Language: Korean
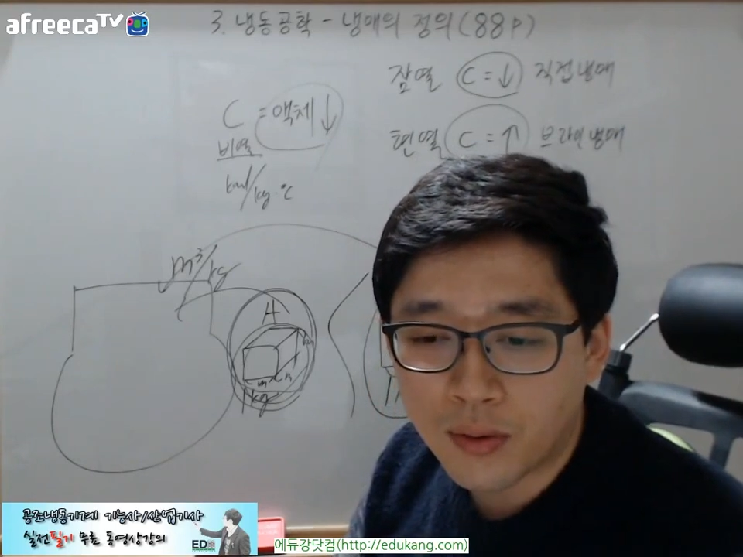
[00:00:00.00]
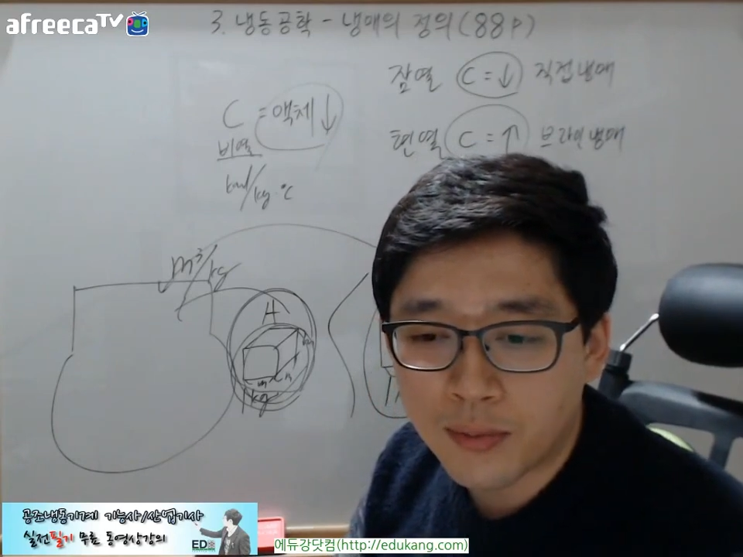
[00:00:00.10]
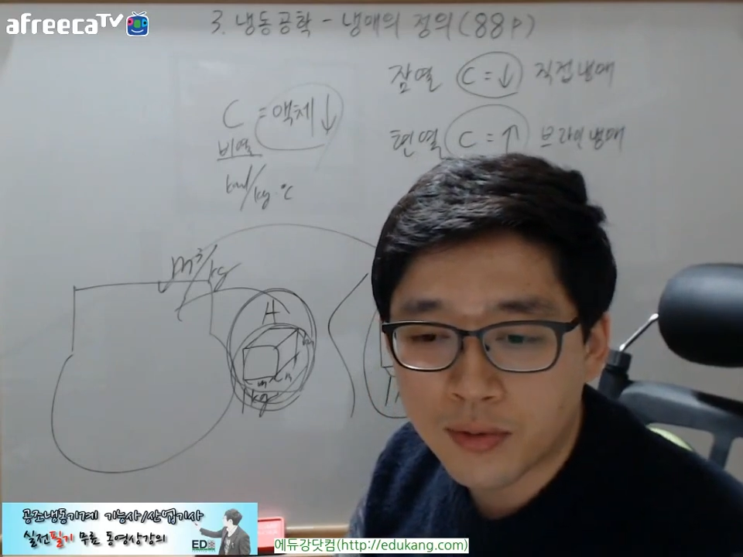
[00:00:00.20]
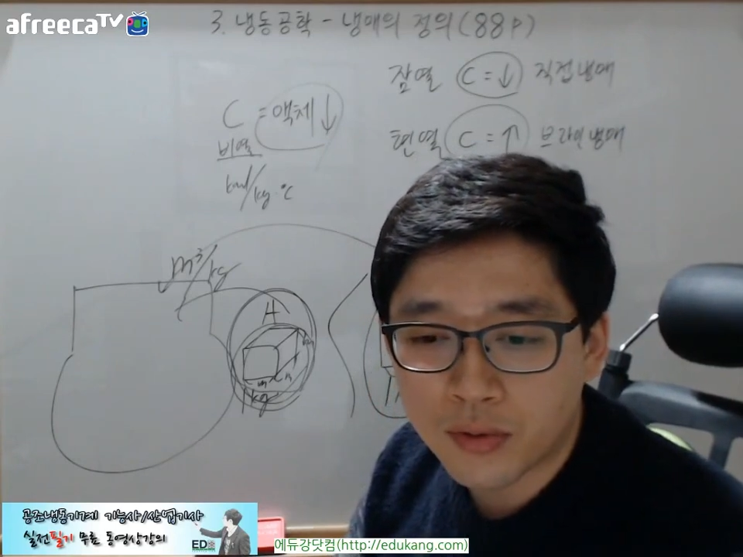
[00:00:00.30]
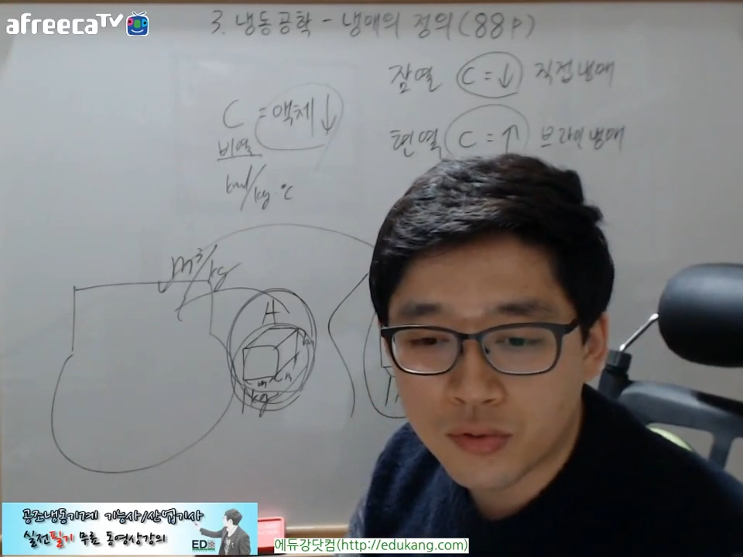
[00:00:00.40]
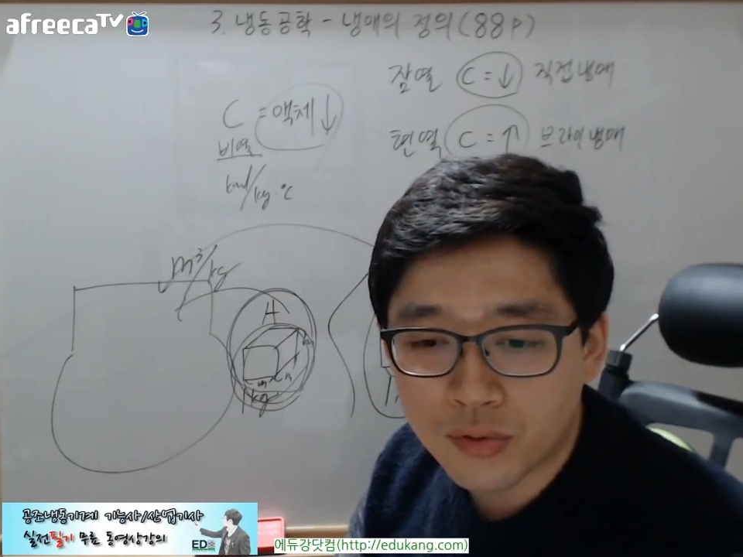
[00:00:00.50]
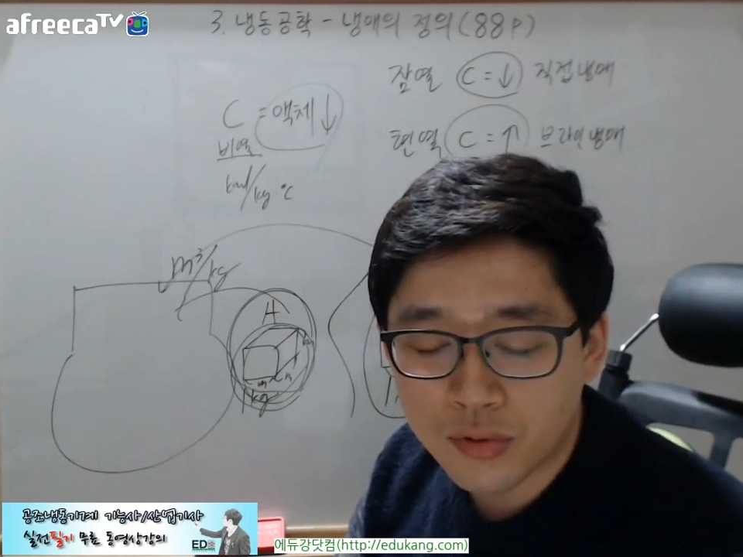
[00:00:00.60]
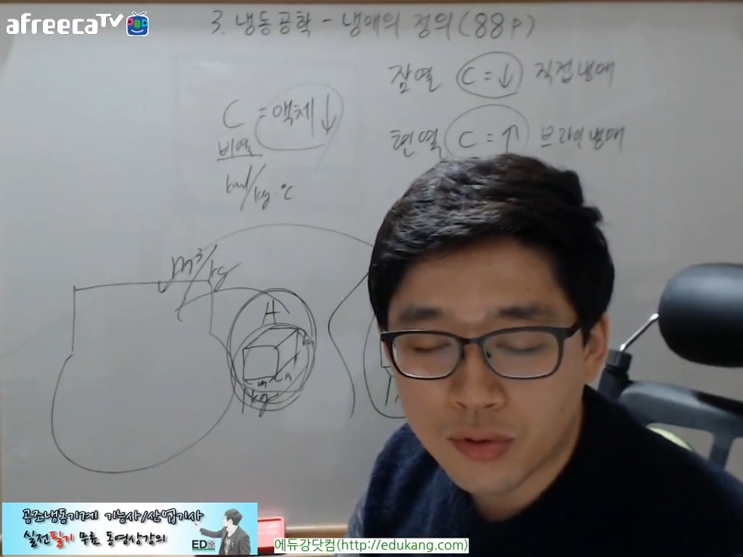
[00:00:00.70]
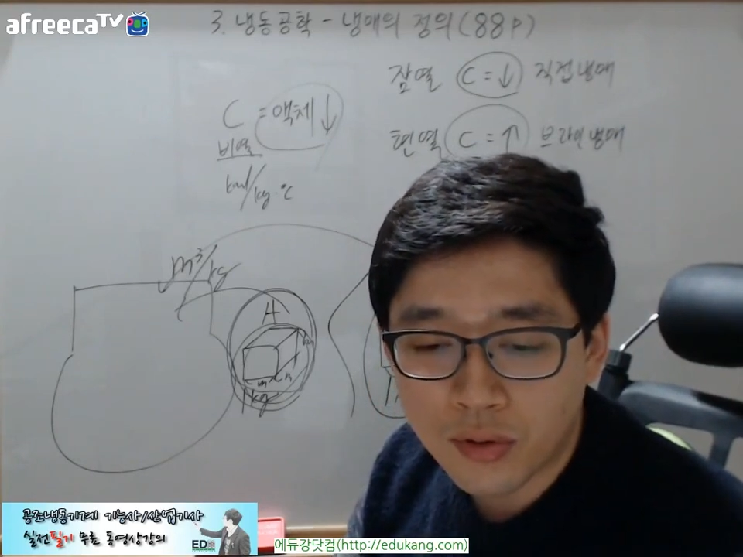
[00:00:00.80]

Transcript: 5번도 줄을 좀